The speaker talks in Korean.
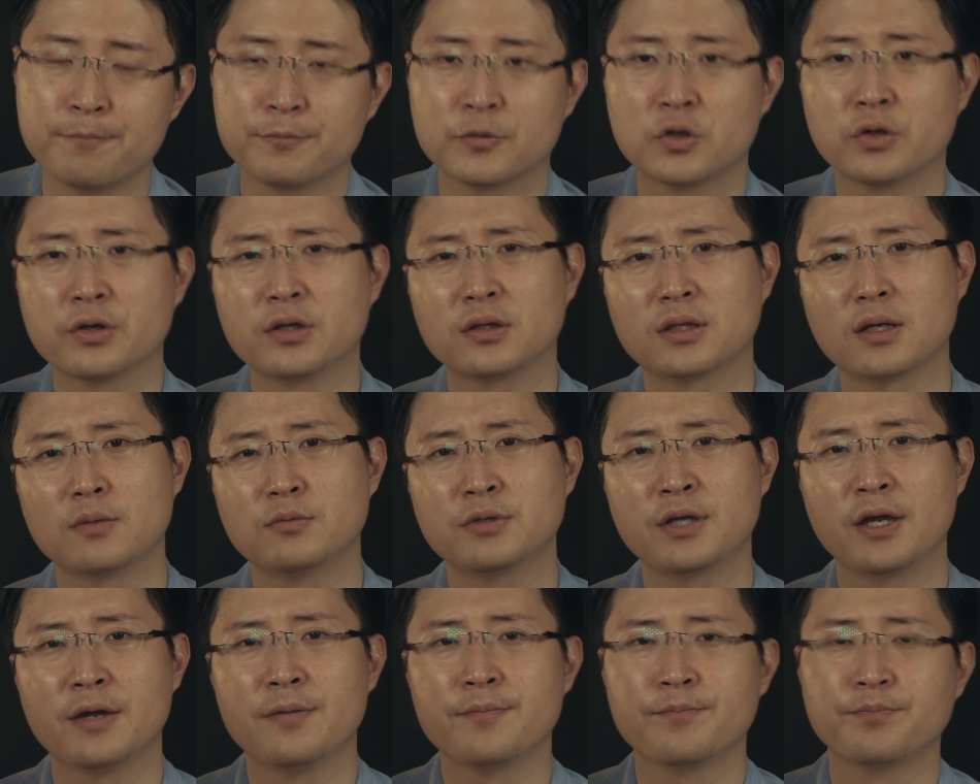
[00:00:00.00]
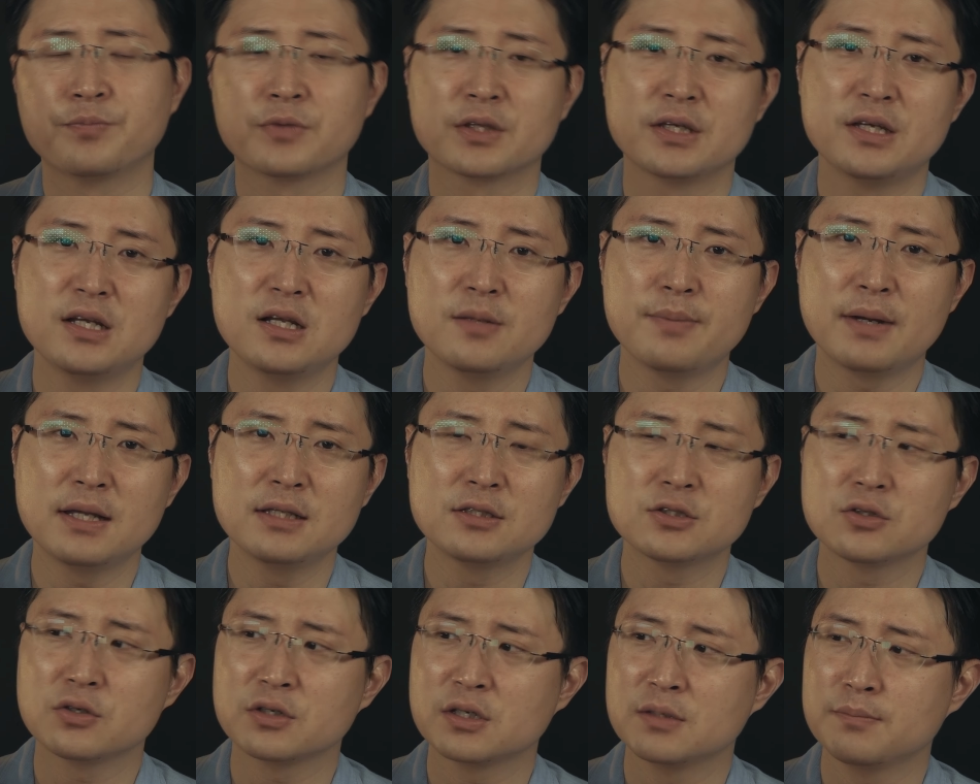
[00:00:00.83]
그렇기 때문에
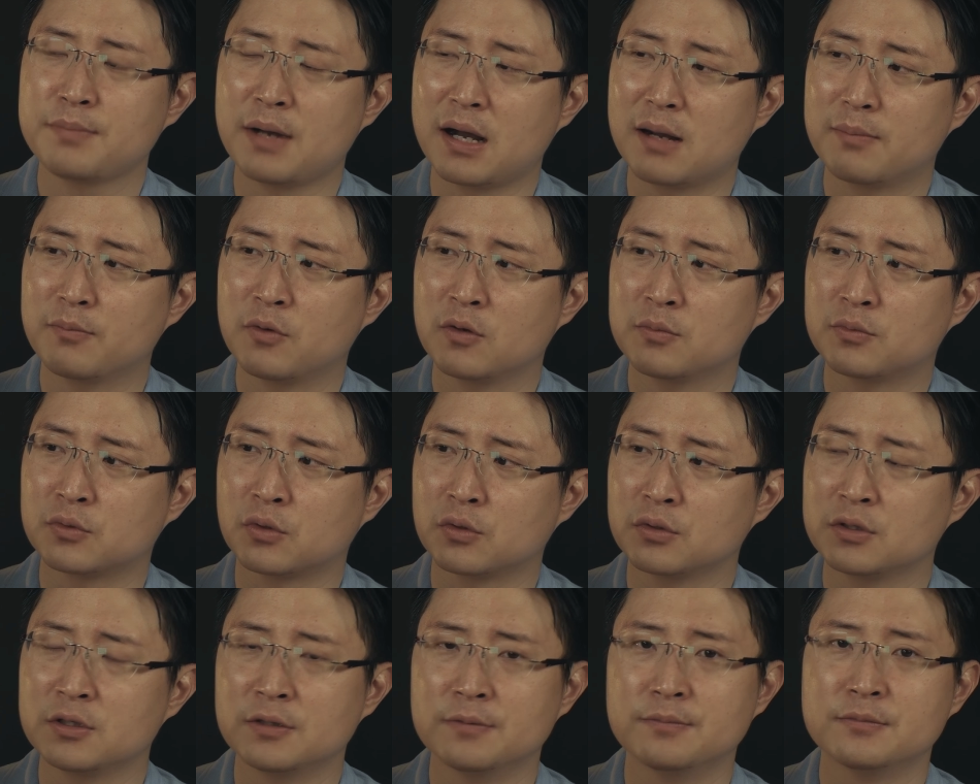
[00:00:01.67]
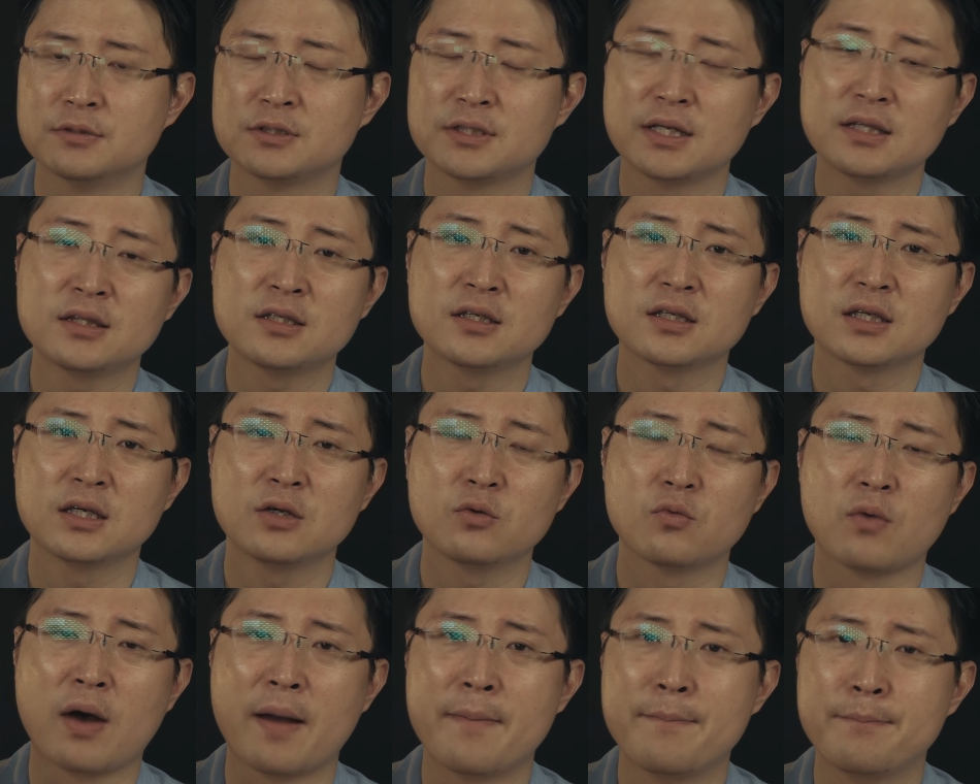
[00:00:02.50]
일반적인 방법으로는 세팅이
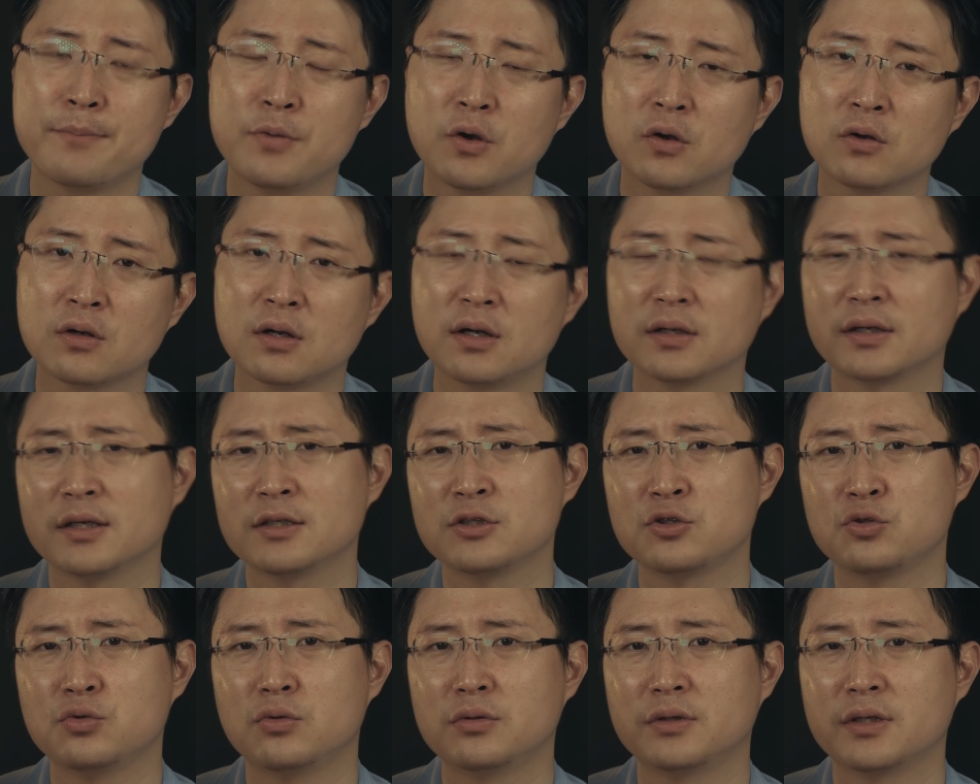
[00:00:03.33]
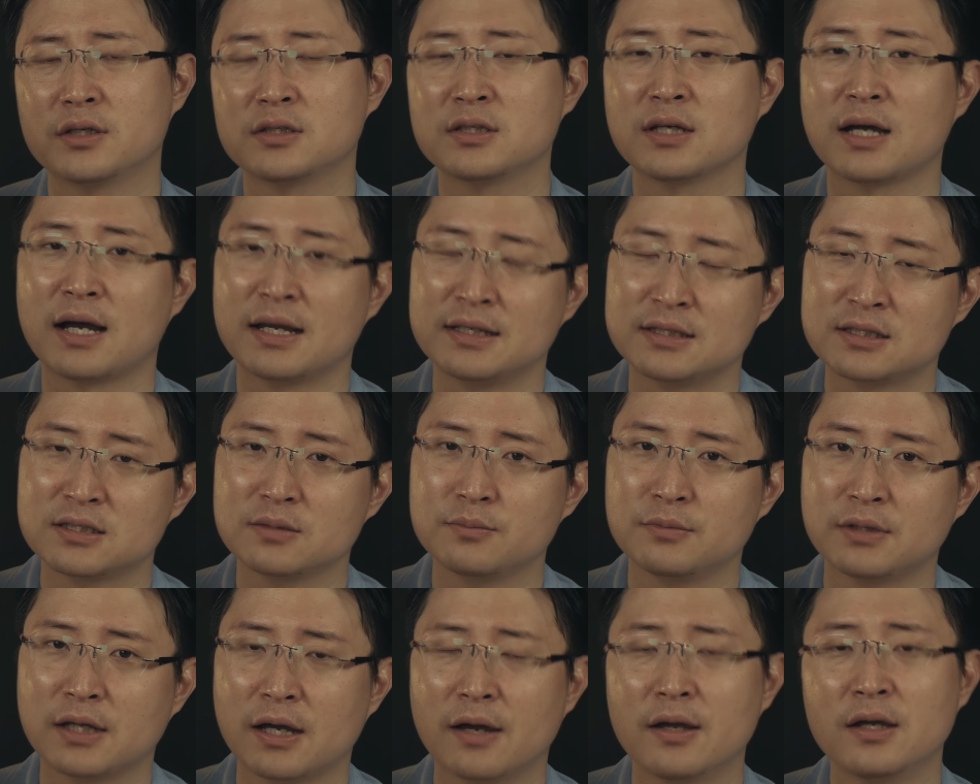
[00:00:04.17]
완벽하게 지원되지
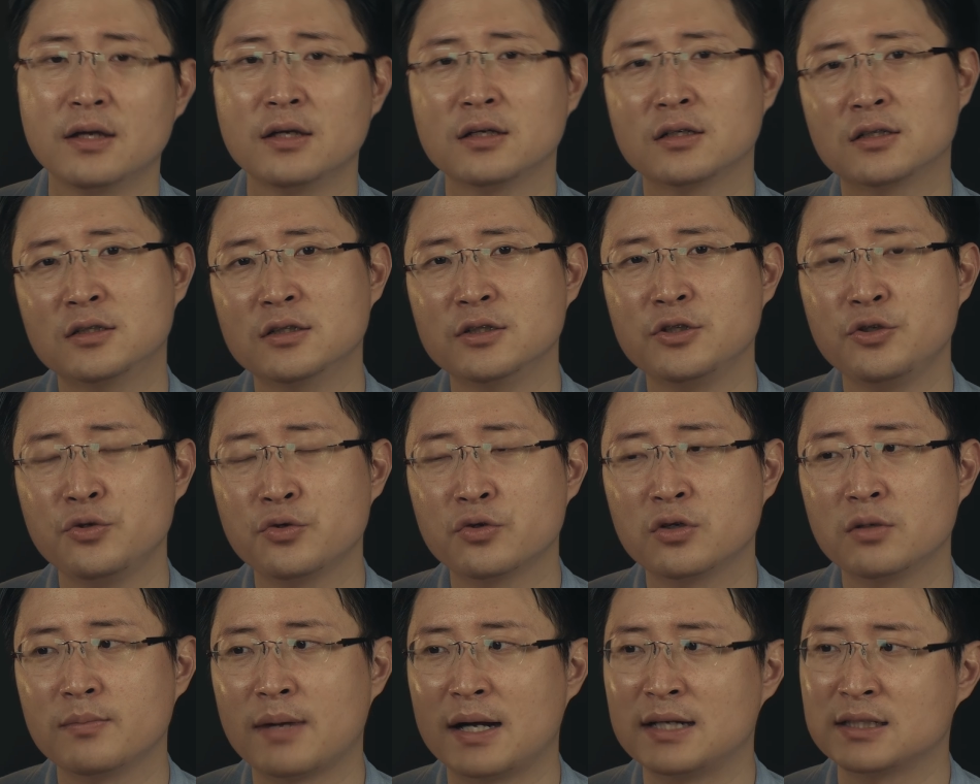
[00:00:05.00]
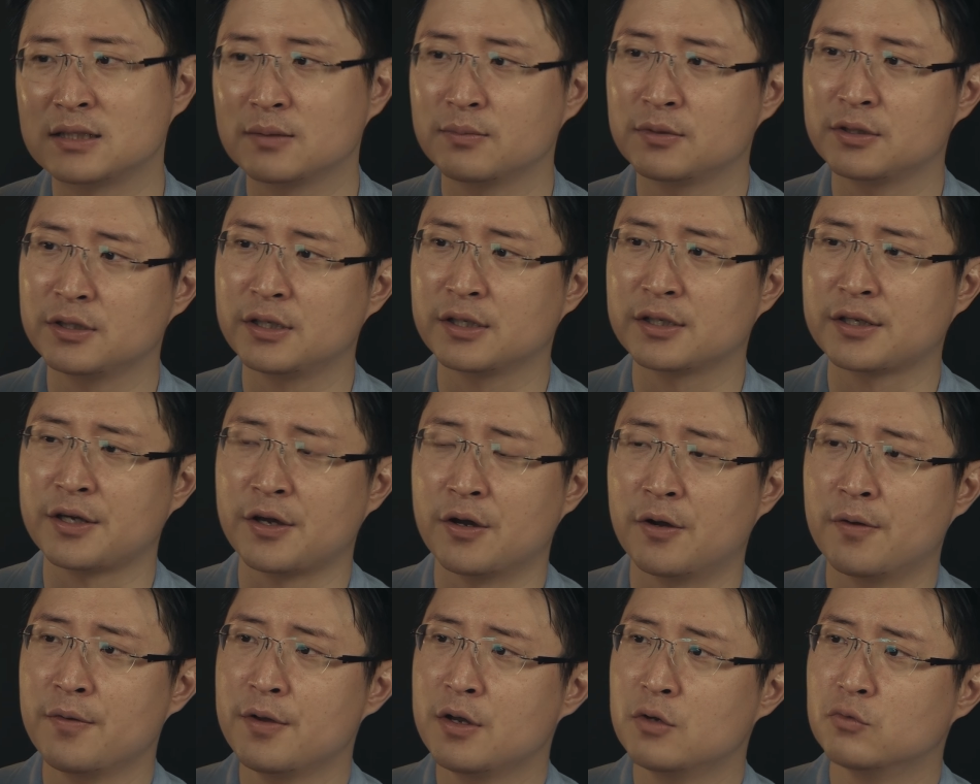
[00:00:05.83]
않습니다. 그 이유를
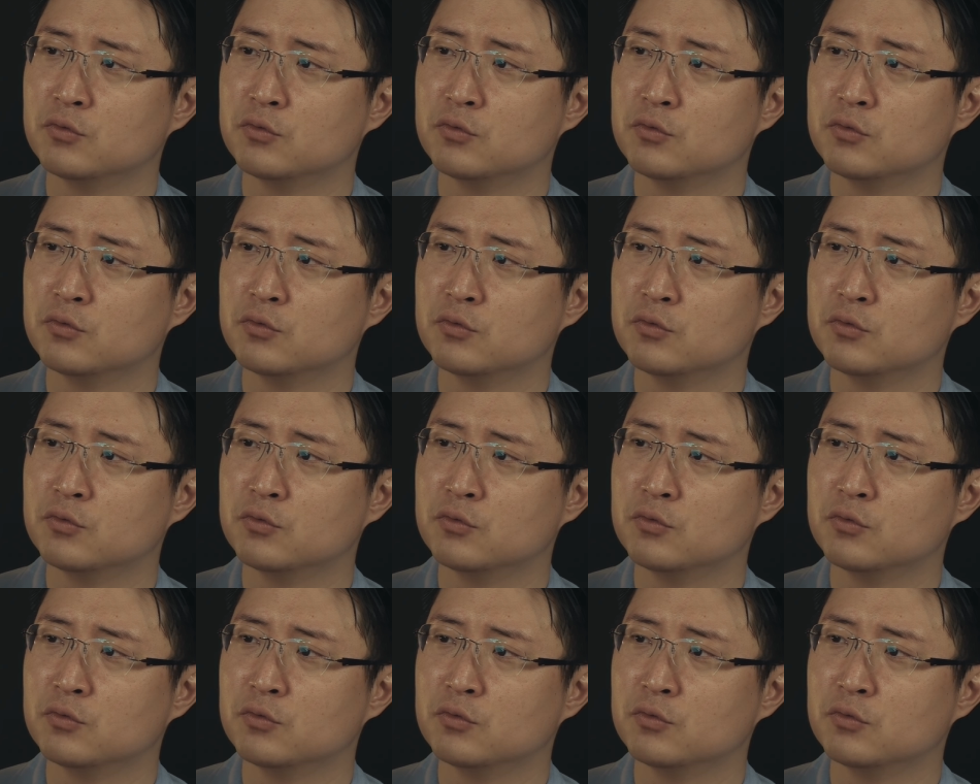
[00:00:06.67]
말씀드릴게요.